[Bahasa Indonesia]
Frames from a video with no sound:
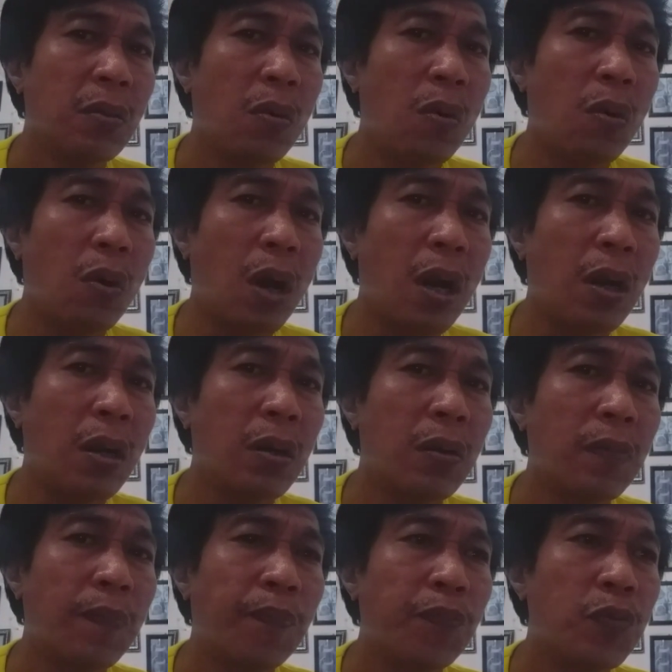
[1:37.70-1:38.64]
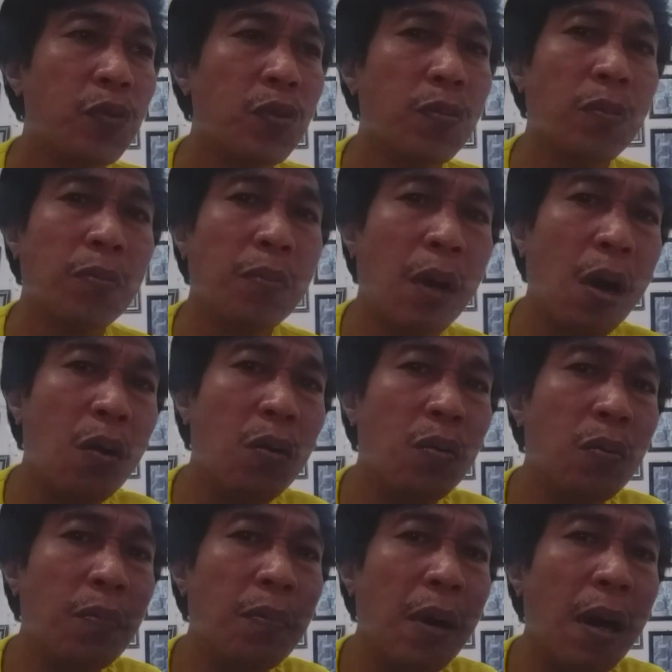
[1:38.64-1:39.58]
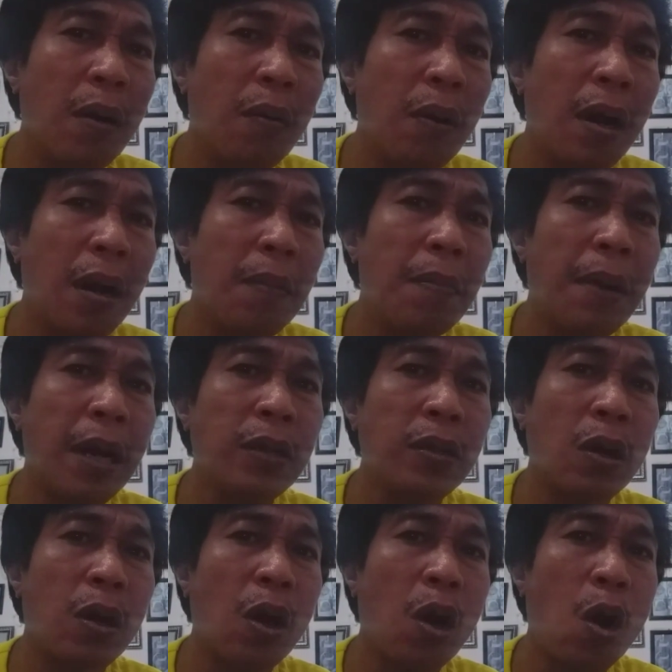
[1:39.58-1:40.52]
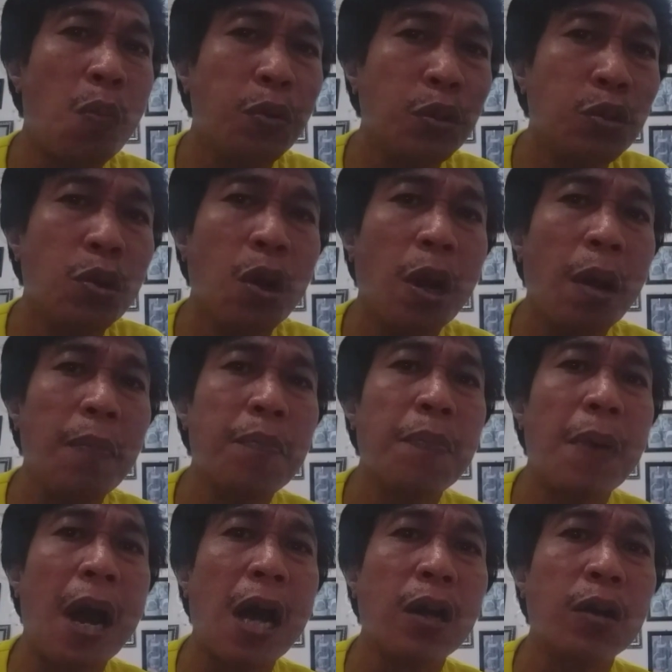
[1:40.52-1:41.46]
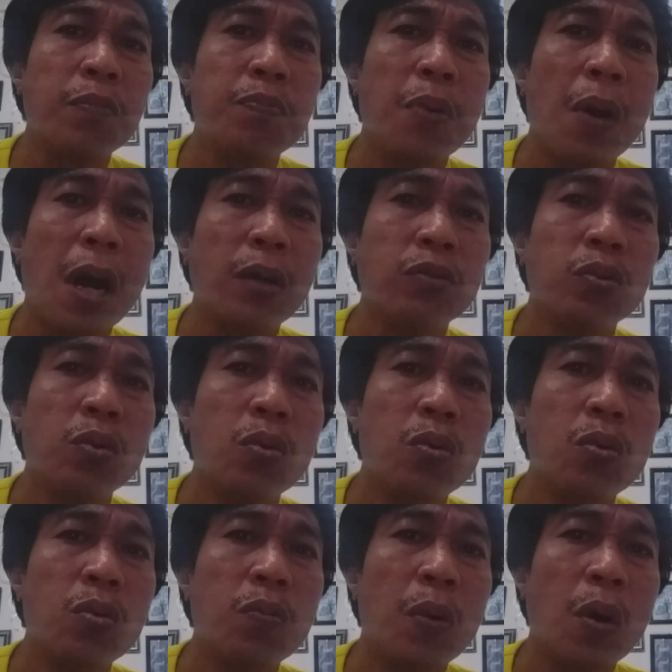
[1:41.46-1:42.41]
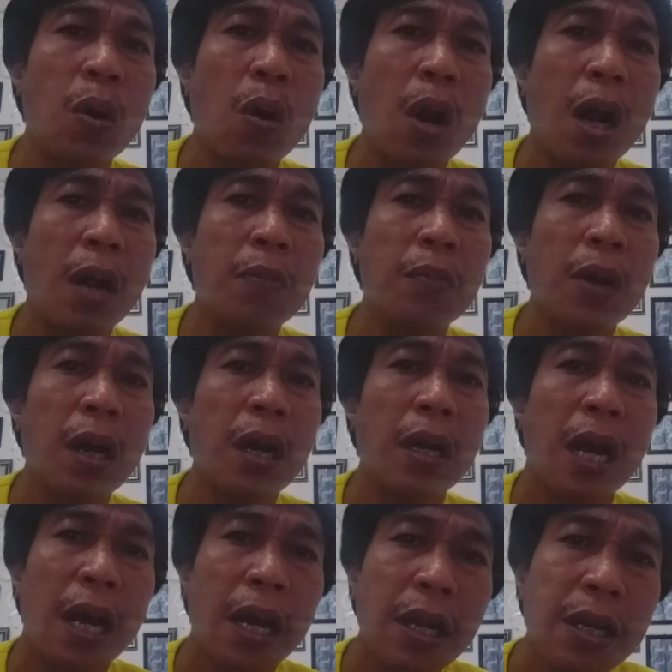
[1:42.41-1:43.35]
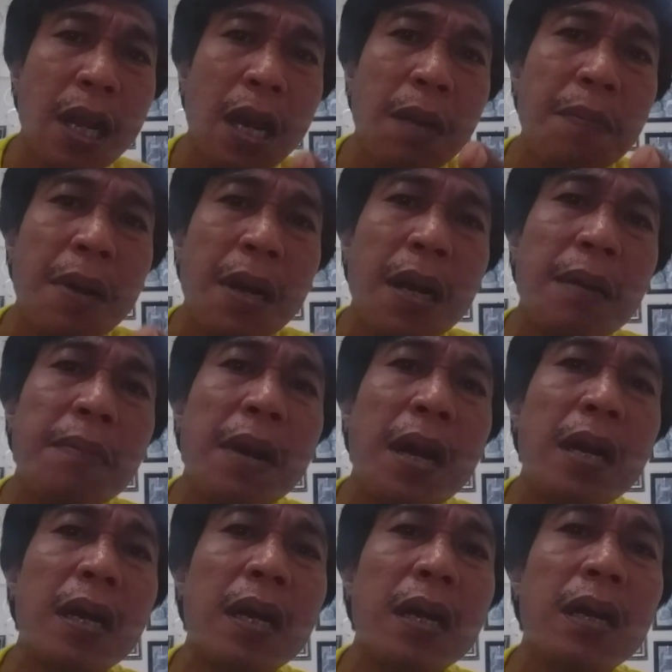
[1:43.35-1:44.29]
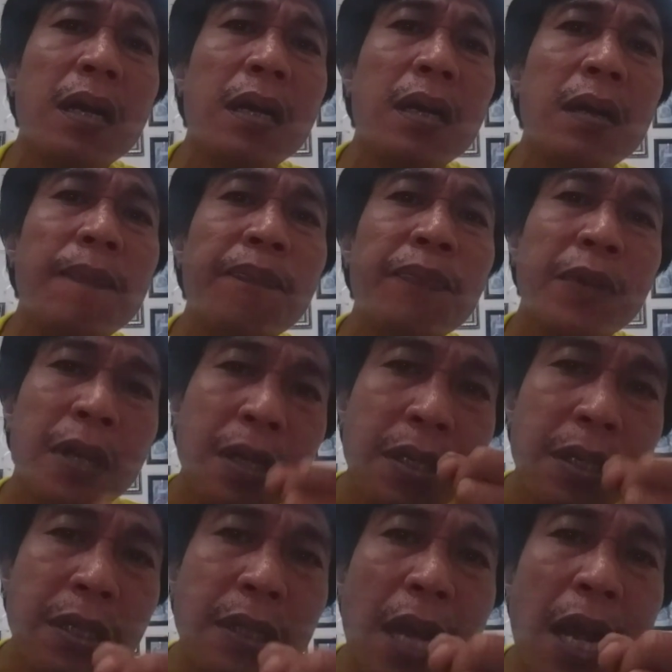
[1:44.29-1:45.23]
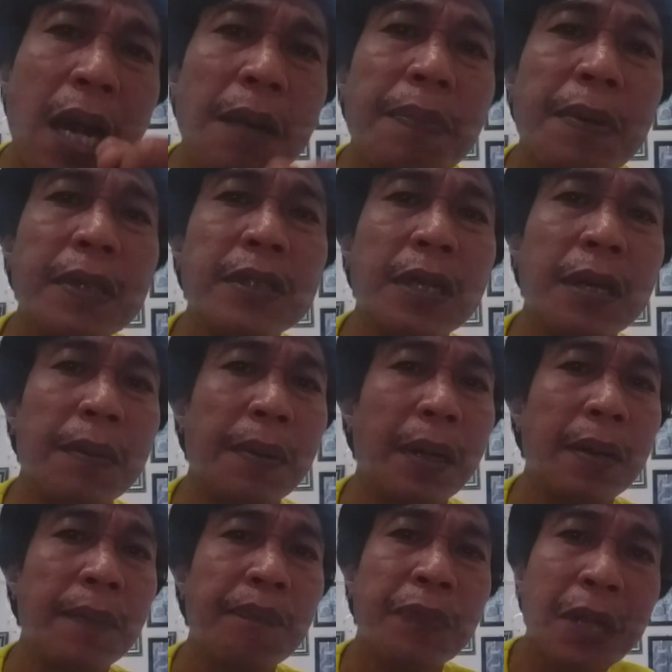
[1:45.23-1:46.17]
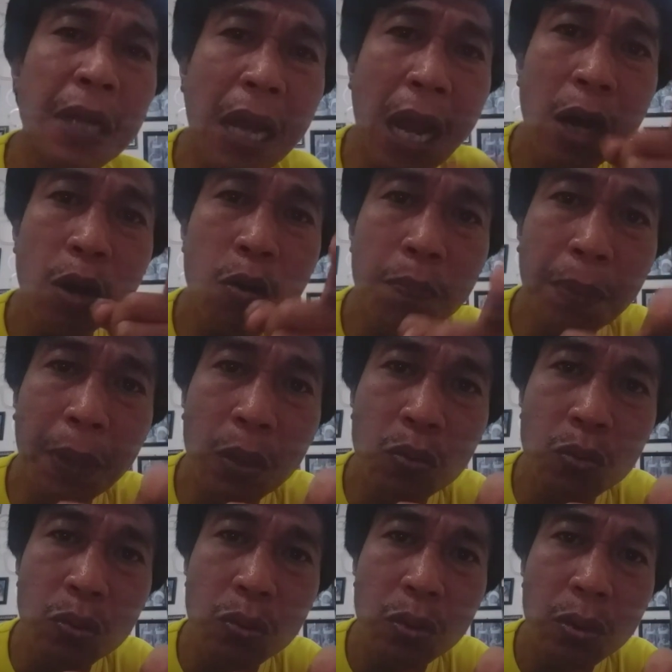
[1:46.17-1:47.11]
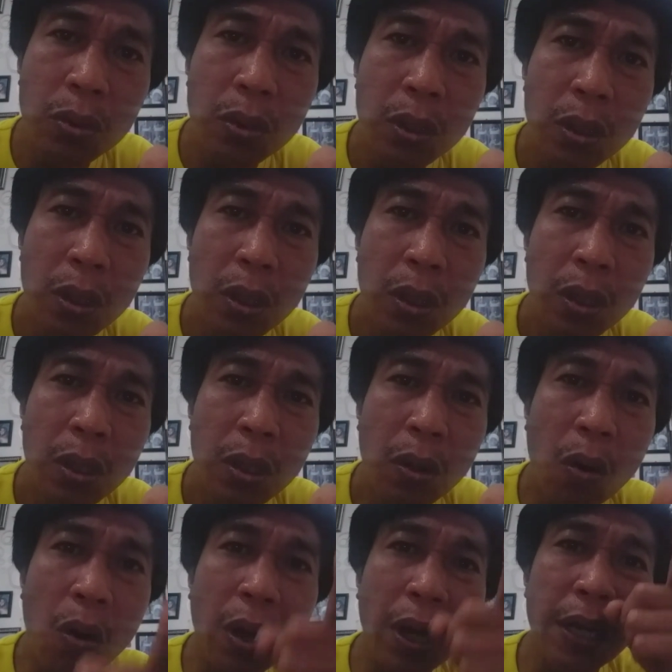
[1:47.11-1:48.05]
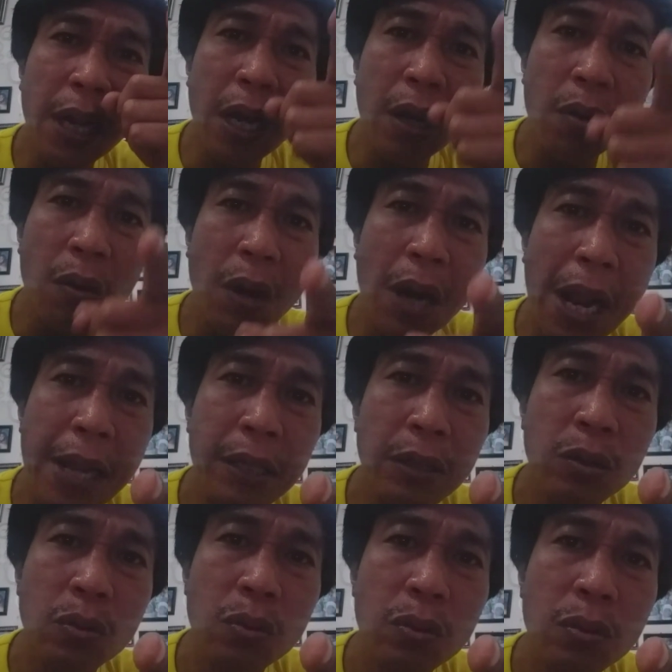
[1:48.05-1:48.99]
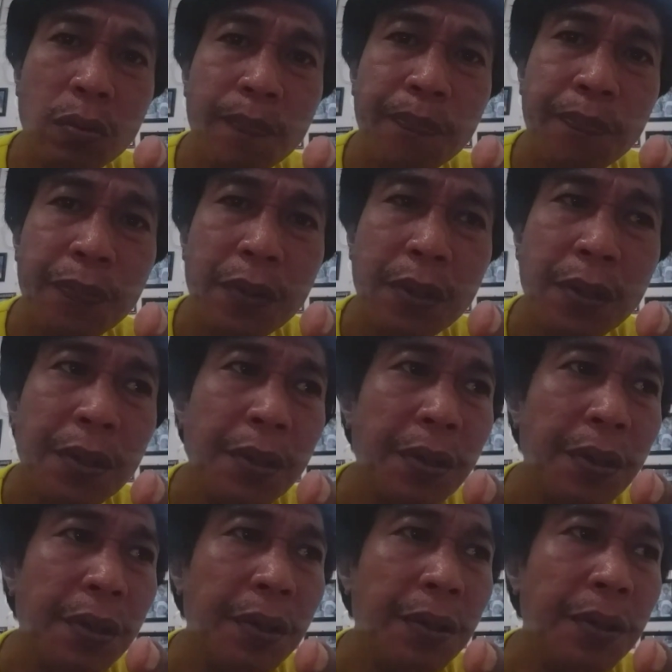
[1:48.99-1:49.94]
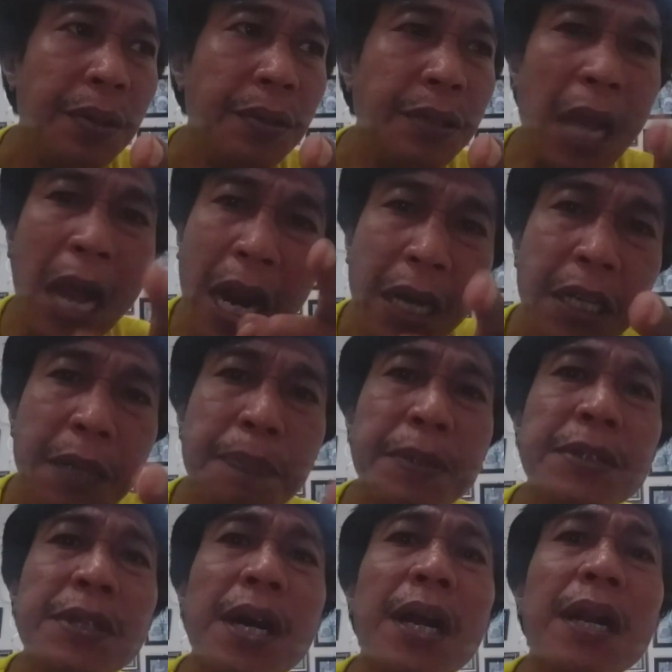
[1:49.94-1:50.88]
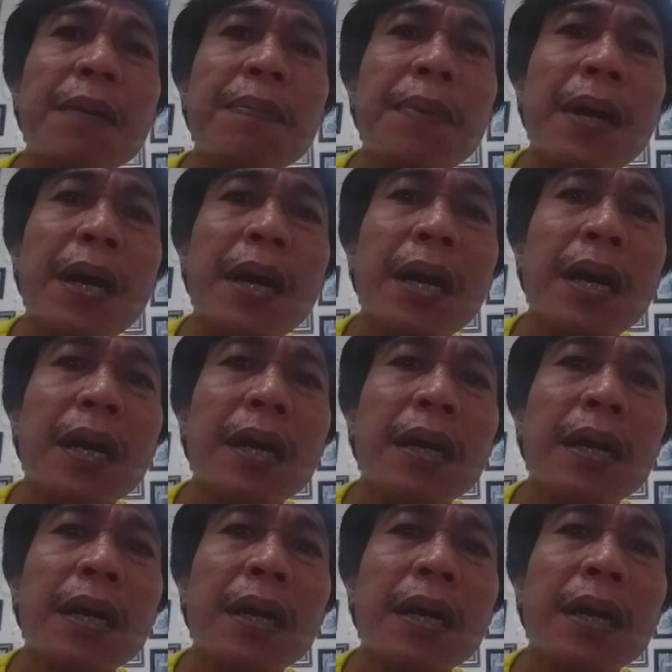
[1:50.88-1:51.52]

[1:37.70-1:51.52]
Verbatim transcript: orang mau bawa mayat dengan aku dilempar batu menolak menolak nah, akhirnya kemana-mana ditangkap aja kalau perlu orang yang nolak itu jangan dipenjara Pak